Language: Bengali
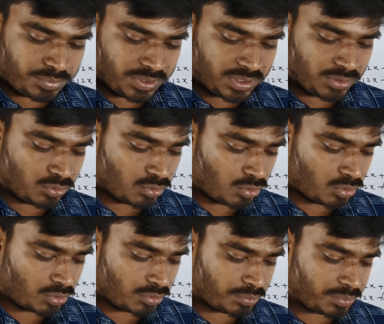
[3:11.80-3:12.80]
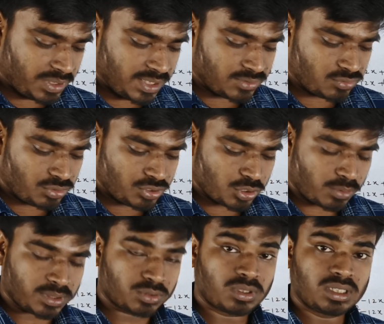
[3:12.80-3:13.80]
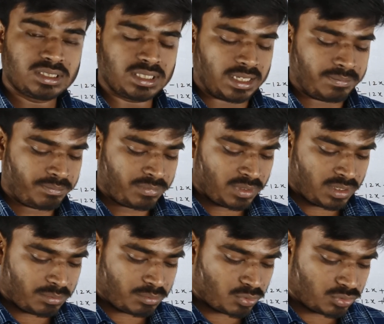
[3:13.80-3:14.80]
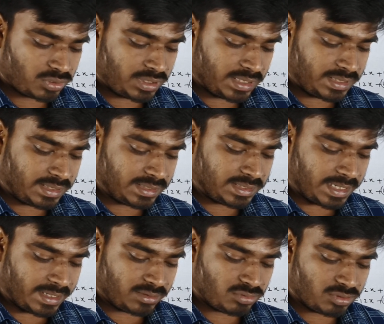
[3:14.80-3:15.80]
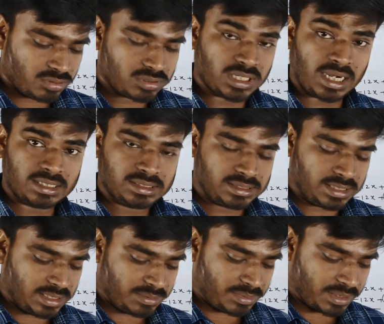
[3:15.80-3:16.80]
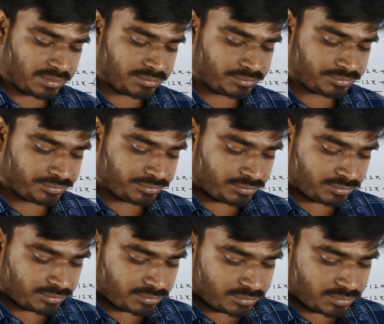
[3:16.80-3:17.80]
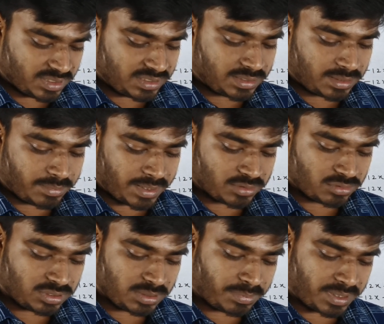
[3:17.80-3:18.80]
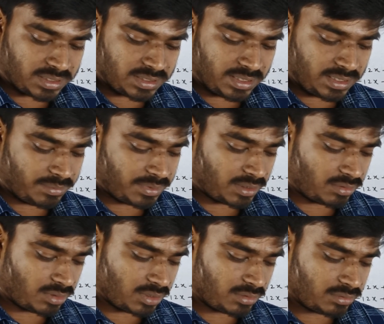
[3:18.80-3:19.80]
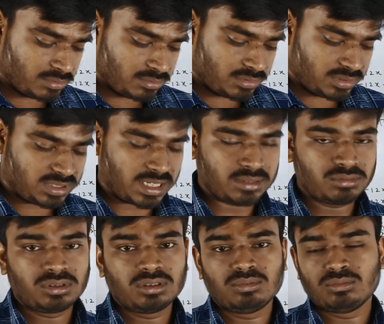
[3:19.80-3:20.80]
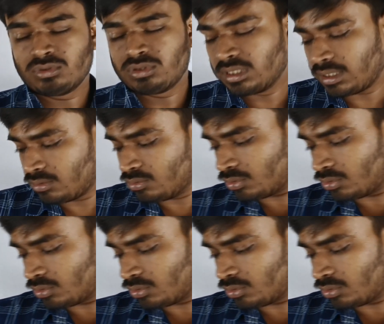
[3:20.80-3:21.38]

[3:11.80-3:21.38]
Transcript: পি কিউ ও পিএস দুটি সমান্তরাল জ্যা প্রত্যেকটি জ্যায়ের দৈর্ঘ্য হচ্ছে আট সেন্টিমিটার বৃত্তের ব্যাস হচ্ছে পাঁচ সেন্টিমিটার হলে জ্যা দুটির মধ্যেকার